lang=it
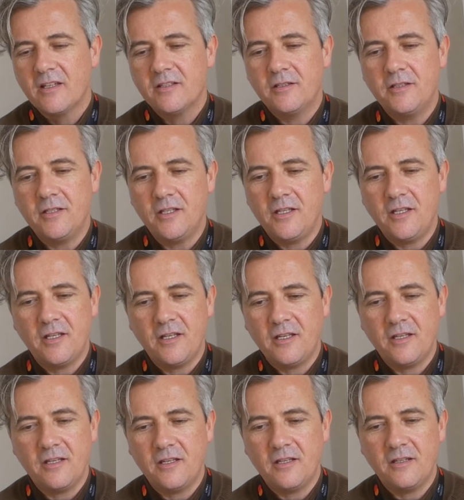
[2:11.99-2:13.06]

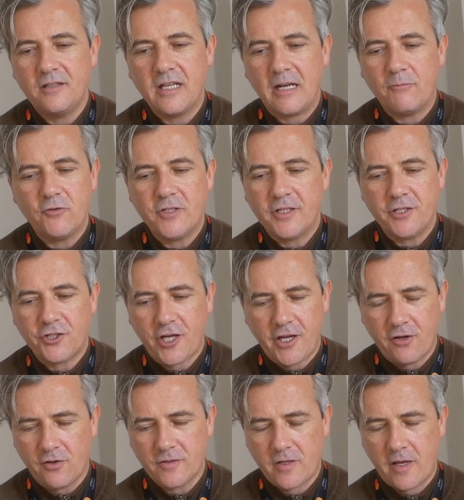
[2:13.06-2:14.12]
di, della moglie di
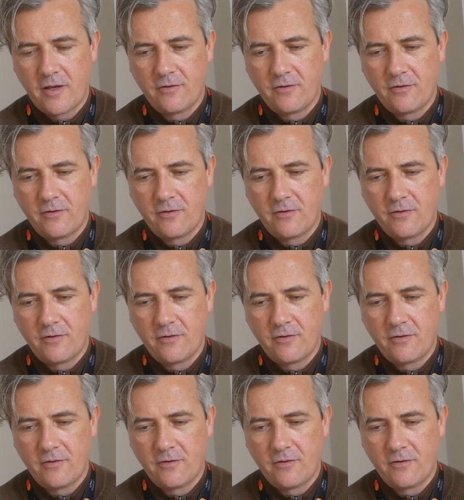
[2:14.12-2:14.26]
Tchaikovsky